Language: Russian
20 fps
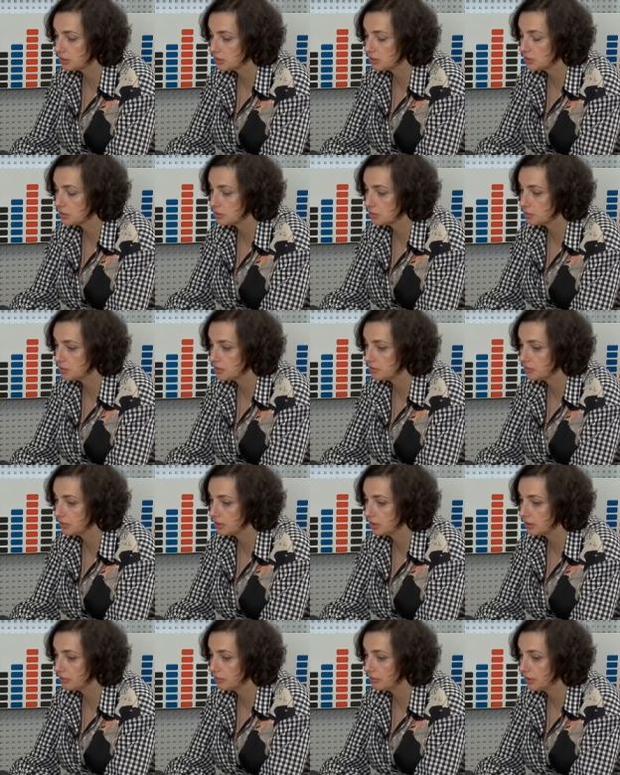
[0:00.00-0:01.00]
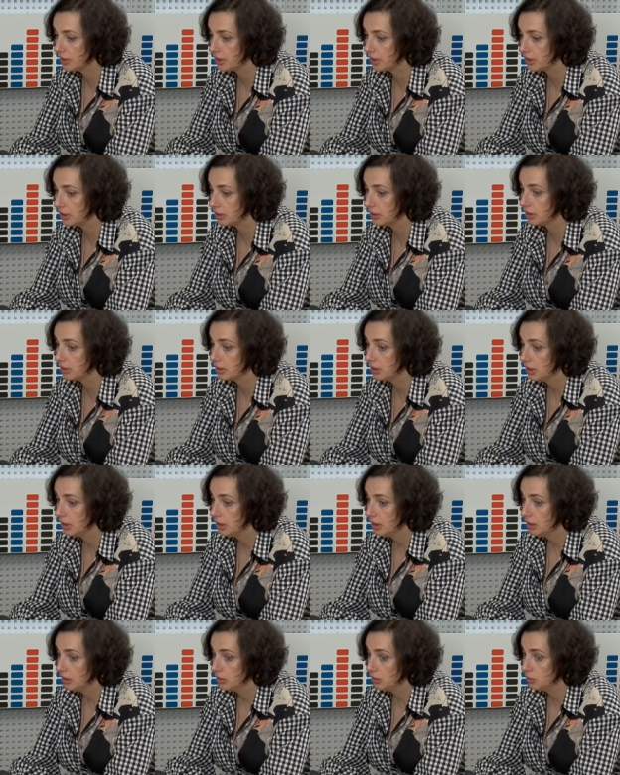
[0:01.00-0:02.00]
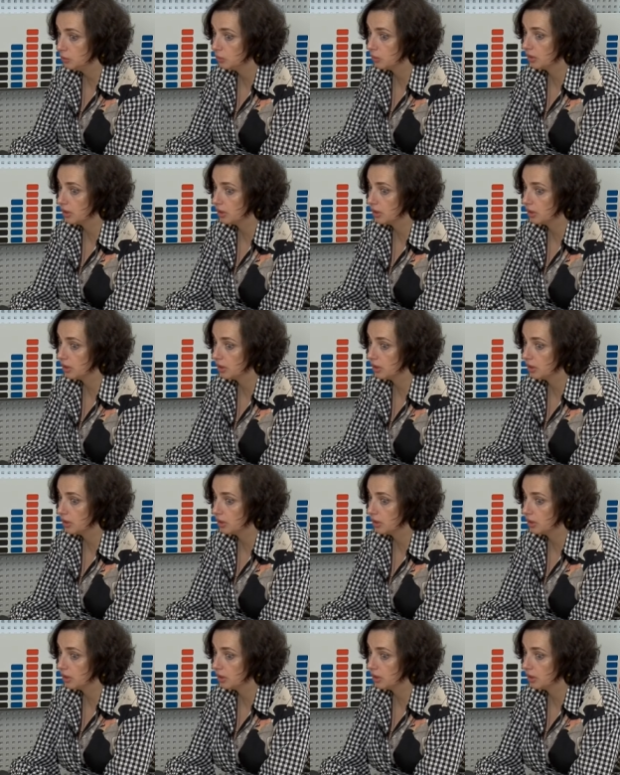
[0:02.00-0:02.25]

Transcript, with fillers: собственно говоря, ну,